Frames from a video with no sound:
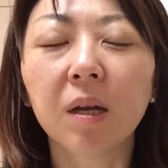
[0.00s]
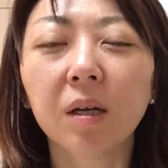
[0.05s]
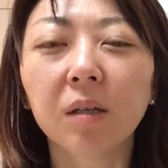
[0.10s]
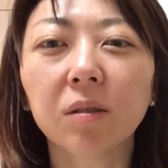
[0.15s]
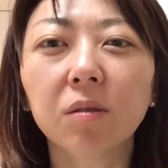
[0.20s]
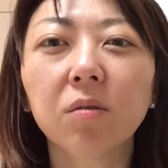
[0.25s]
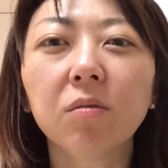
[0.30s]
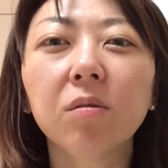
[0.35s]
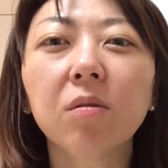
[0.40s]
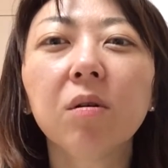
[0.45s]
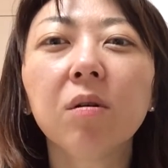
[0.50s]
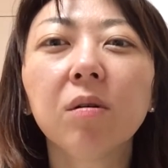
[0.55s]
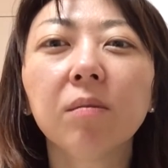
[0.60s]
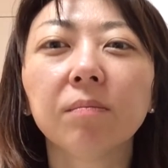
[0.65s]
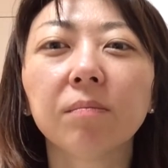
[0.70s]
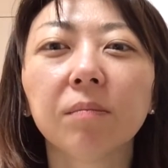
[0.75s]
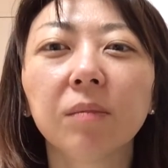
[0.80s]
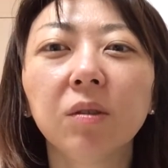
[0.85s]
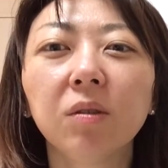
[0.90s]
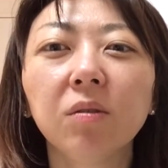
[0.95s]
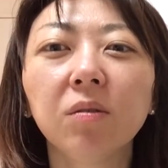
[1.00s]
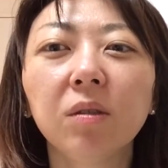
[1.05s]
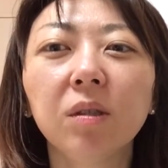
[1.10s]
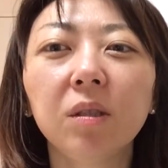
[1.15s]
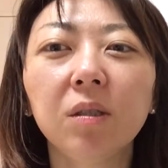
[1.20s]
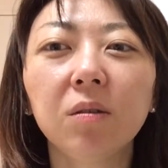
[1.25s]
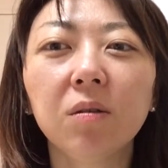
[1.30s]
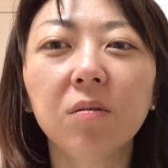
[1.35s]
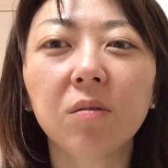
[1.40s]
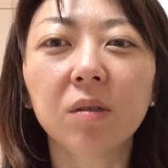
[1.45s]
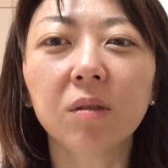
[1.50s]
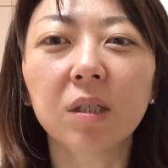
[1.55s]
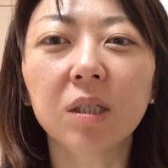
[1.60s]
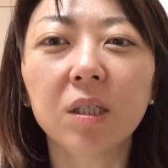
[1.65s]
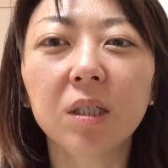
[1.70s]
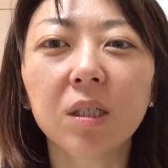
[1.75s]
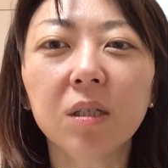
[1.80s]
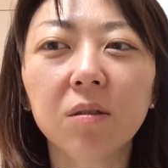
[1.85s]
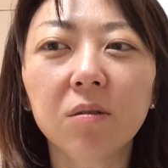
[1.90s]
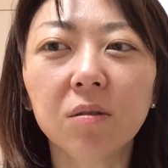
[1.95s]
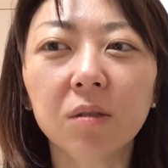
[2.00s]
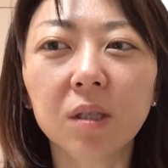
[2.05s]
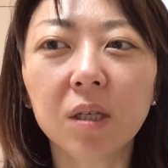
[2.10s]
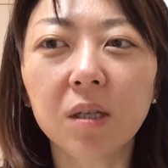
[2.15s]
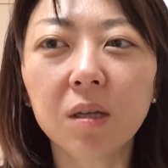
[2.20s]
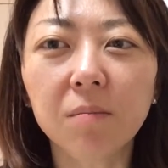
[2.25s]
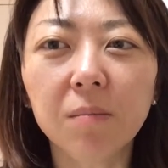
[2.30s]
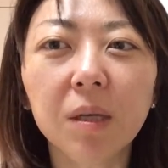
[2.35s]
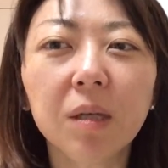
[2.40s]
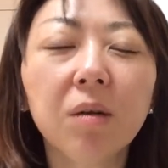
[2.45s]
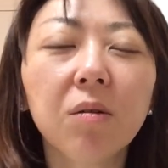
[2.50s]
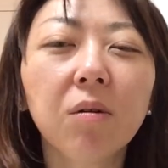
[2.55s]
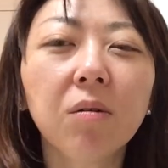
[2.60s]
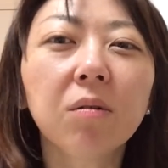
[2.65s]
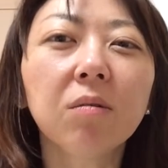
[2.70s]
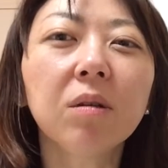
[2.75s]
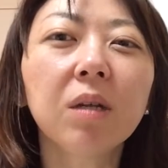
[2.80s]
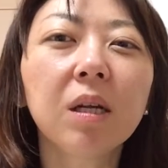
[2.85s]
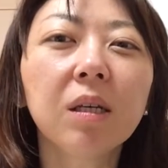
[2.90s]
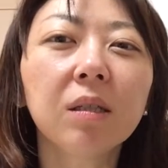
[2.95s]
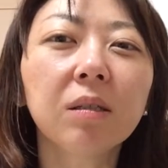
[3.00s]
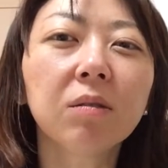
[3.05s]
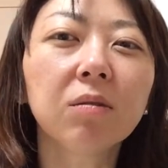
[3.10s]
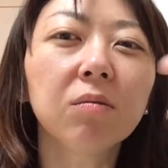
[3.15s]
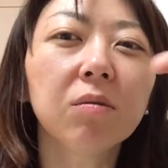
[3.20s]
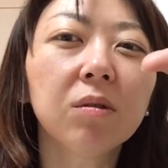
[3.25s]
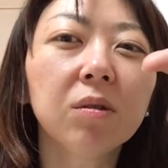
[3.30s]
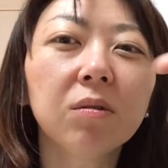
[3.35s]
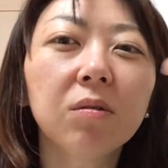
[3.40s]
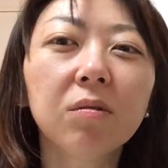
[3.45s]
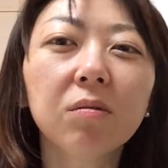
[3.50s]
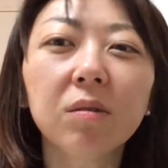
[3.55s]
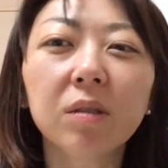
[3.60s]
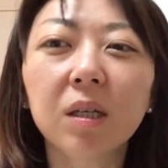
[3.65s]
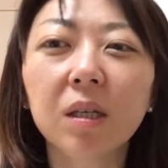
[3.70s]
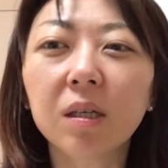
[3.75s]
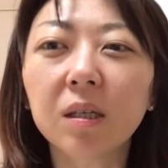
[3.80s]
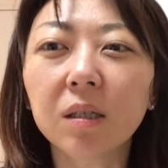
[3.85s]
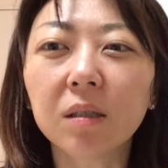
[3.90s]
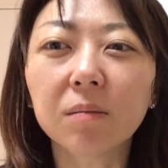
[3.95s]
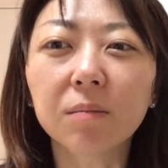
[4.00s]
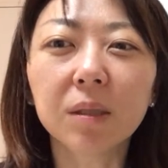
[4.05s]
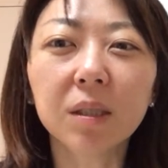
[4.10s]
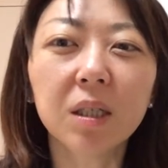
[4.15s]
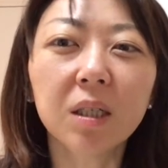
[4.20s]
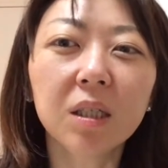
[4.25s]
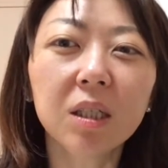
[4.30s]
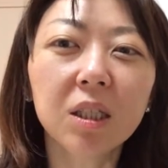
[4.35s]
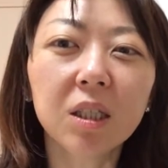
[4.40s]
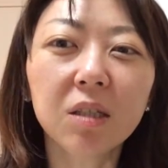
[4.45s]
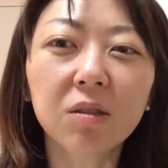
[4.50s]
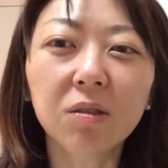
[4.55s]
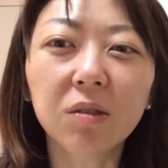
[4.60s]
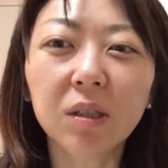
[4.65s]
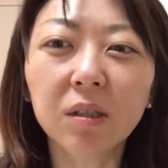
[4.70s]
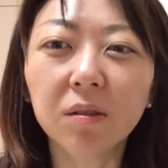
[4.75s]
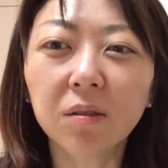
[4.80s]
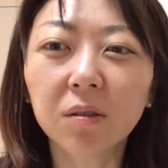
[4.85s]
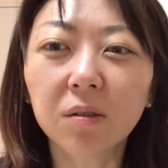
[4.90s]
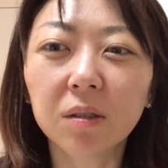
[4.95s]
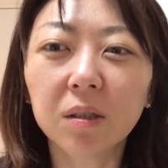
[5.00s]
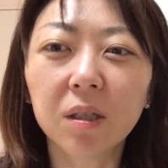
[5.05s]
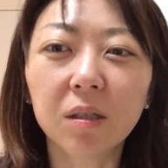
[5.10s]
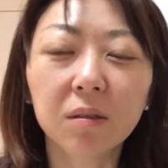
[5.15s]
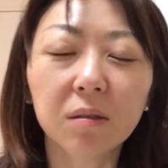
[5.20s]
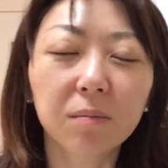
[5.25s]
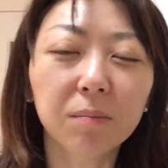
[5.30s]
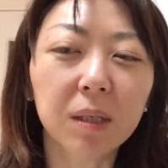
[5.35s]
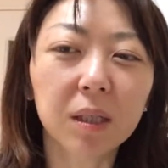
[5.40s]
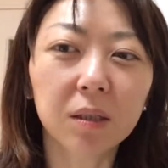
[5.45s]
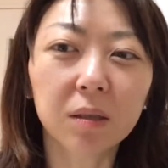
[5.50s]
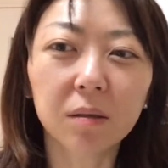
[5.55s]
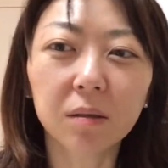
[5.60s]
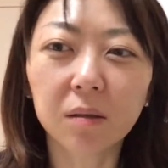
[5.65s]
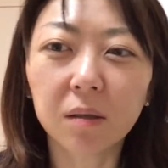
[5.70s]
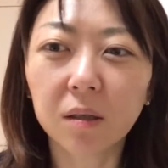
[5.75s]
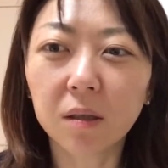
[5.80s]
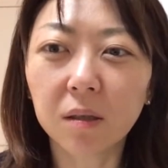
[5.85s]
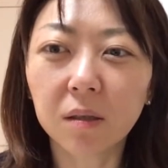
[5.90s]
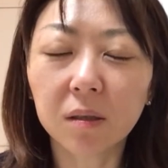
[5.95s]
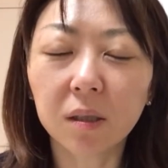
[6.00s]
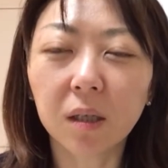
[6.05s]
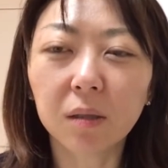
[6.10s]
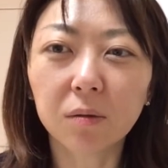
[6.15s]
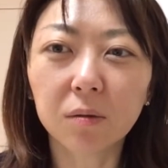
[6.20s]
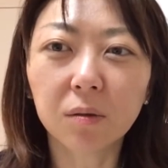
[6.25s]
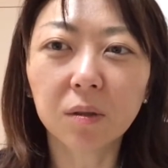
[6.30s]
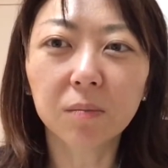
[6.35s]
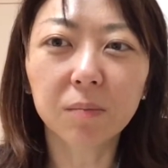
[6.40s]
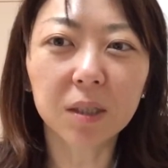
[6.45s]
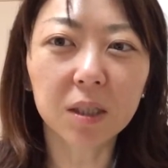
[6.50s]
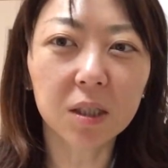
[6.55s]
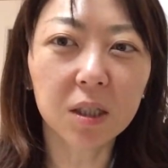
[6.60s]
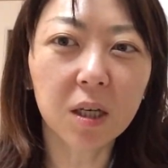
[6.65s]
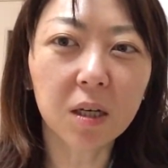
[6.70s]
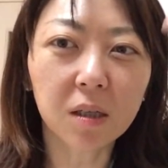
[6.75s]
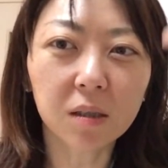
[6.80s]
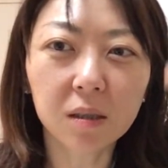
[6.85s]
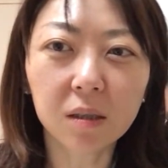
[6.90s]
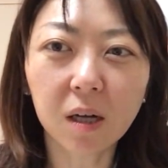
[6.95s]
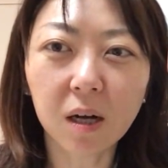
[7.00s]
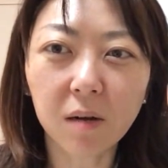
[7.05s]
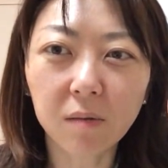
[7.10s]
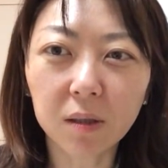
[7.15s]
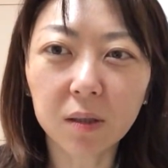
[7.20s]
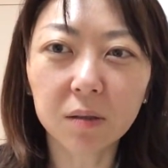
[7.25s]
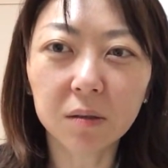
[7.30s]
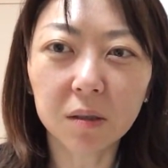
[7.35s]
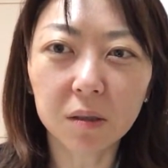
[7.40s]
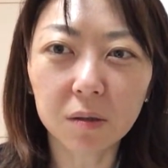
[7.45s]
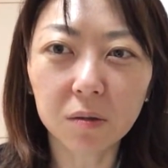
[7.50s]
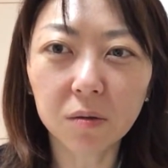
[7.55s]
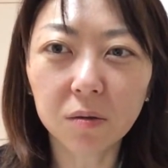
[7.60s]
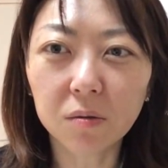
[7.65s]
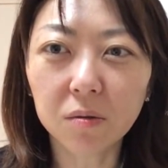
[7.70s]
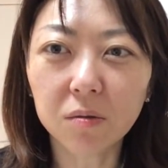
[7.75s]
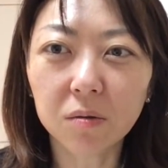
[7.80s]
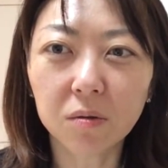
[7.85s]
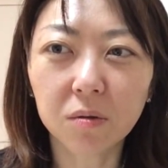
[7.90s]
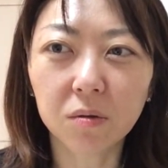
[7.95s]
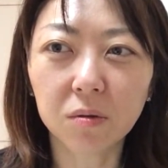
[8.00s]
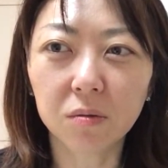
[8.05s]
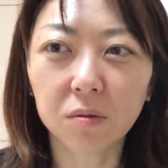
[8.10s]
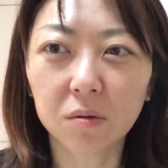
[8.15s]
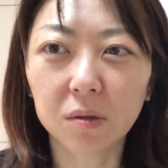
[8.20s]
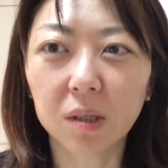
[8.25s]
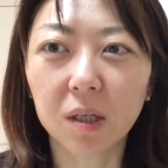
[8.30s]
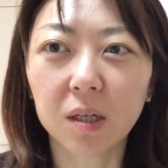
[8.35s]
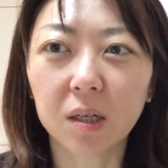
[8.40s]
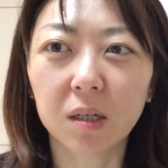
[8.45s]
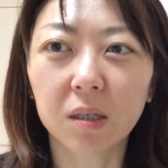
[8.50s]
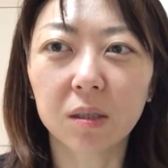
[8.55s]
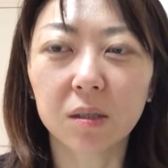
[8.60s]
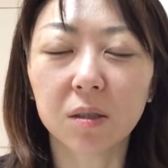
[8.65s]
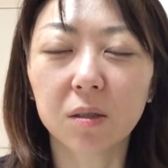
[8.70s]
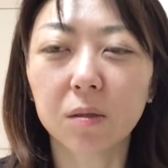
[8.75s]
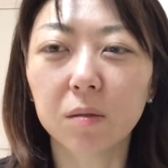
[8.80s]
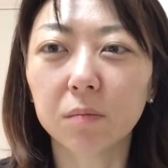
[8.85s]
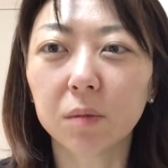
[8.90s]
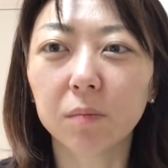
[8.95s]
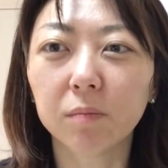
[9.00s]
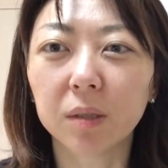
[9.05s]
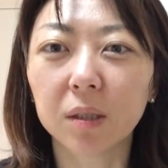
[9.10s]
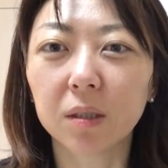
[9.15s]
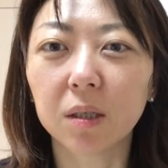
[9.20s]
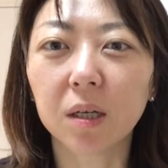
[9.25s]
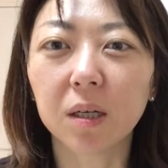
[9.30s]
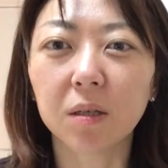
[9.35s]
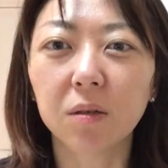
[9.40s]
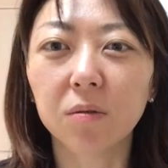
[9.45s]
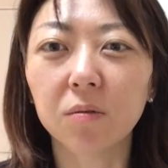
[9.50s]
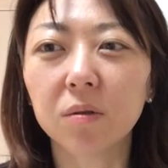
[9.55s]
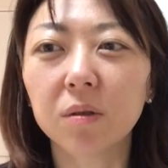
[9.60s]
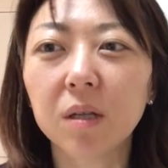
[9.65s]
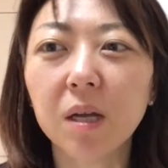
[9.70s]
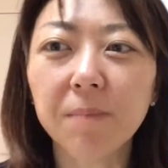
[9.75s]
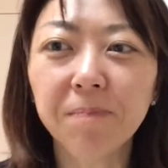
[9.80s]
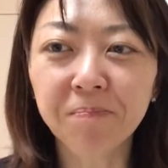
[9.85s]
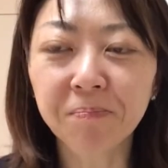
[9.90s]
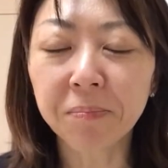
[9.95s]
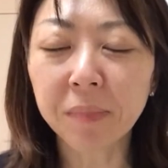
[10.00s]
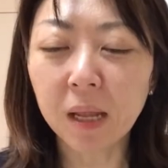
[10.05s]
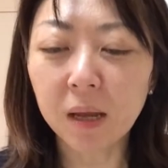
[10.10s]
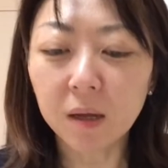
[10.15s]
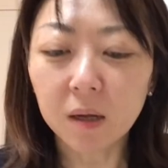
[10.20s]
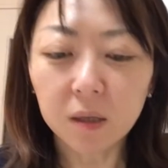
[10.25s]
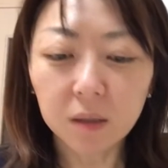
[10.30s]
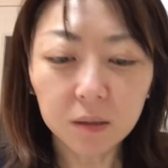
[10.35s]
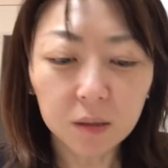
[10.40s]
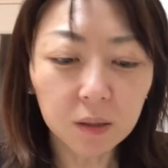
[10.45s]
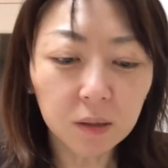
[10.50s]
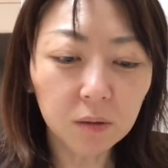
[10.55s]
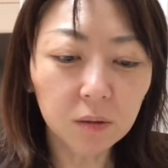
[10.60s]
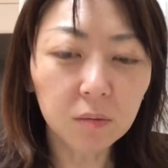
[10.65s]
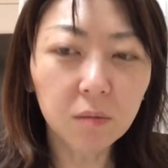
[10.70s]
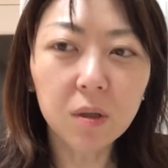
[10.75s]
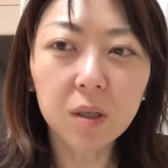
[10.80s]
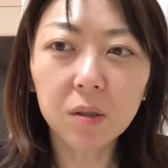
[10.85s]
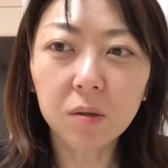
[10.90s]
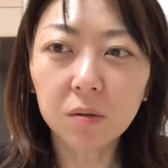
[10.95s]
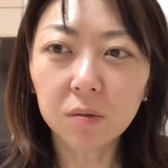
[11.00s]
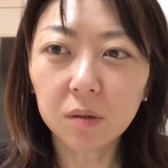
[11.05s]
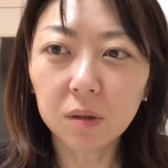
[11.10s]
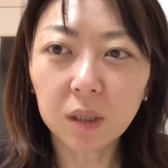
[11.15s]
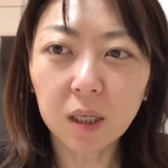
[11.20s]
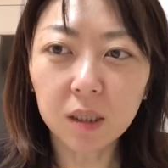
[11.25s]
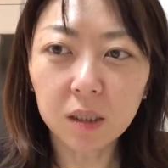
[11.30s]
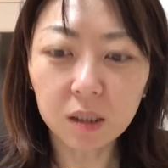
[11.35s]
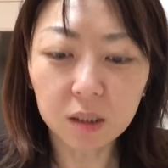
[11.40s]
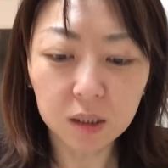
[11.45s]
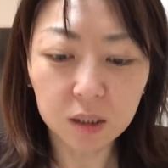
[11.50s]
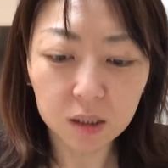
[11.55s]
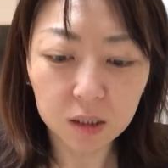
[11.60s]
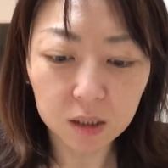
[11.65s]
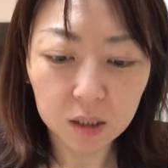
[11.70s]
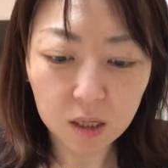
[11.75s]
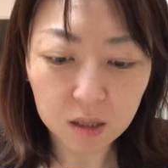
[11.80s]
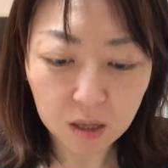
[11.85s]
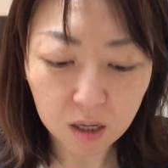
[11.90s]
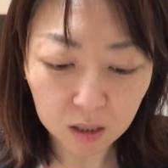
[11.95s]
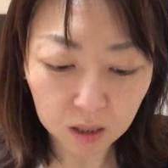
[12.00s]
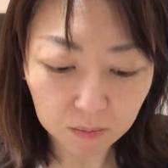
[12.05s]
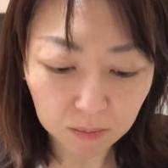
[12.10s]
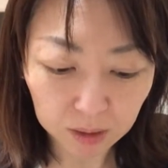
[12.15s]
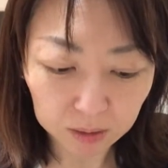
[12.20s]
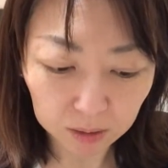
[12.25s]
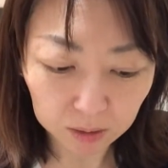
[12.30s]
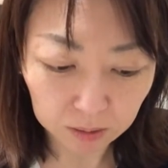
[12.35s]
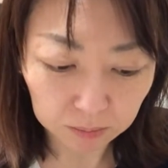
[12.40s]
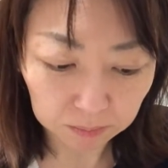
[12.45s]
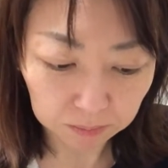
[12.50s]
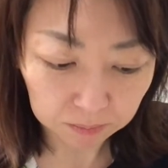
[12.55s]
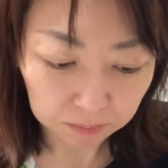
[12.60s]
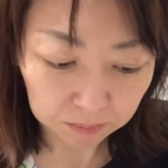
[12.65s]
その順位をきちっと定めることでその人の性格までいじくれるっていう、まあ、あのつまり性格変わるんですよその重要性関数のもみ付けによって。っていうのがよく話に出てきます。